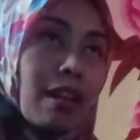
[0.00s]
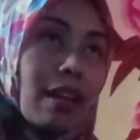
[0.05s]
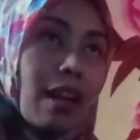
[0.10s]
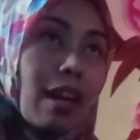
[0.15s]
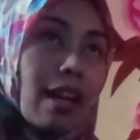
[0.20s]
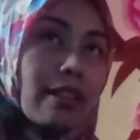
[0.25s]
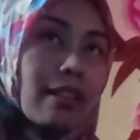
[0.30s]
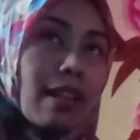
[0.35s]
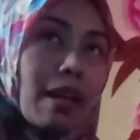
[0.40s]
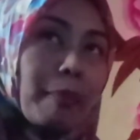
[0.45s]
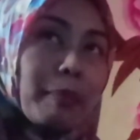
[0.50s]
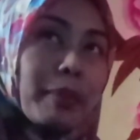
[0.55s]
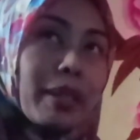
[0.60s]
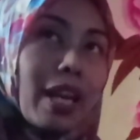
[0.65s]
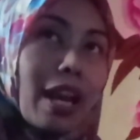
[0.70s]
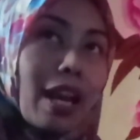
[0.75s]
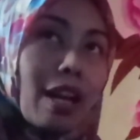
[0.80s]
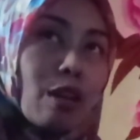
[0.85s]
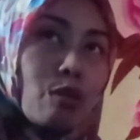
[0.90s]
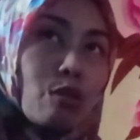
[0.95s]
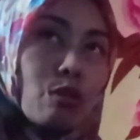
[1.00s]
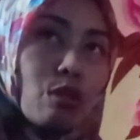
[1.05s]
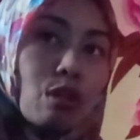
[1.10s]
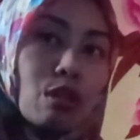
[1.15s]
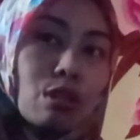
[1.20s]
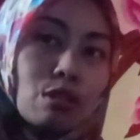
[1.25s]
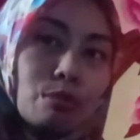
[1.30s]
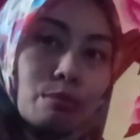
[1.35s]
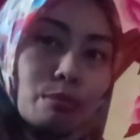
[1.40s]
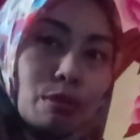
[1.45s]
kadang miyako
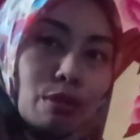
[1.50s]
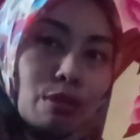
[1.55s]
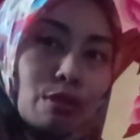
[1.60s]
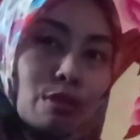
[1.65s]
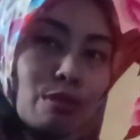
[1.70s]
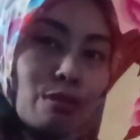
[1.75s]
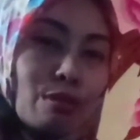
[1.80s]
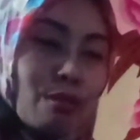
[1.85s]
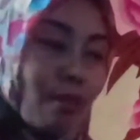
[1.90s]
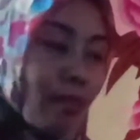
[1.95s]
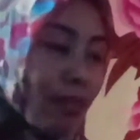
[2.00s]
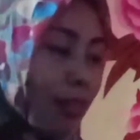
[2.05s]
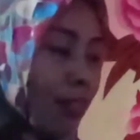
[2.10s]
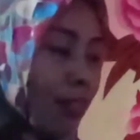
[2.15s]
kosmos